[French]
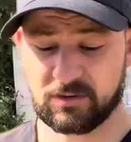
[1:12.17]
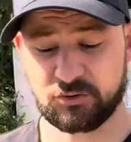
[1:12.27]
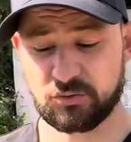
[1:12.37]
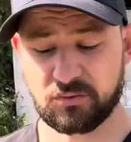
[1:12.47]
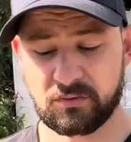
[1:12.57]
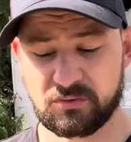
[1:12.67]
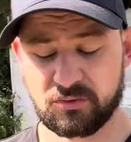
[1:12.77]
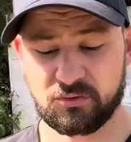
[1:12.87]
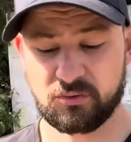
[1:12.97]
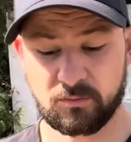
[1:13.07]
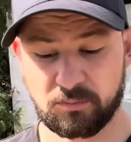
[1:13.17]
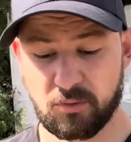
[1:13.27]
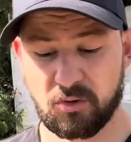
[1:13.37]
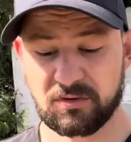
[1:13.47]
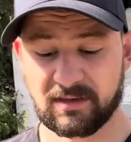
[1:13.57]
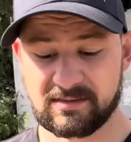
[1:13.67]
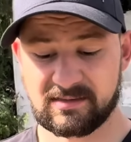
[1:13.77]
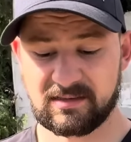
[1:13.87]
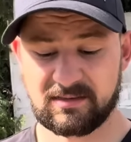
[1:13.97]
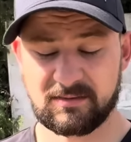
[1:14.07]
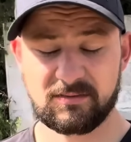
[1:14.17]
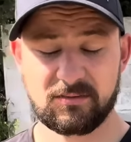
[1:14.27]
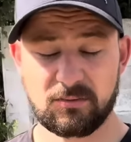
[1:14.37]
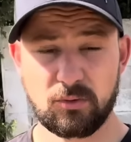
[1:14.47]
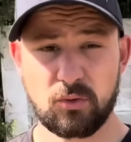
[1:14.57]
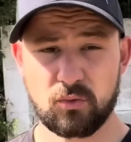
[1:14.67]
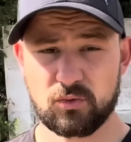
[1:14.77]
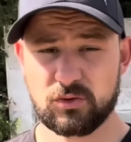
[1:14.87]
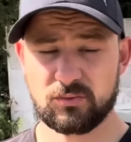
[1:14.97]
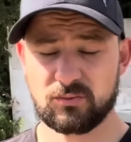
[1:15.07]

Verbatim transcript: que je trouve une solution pour redresser le longeron.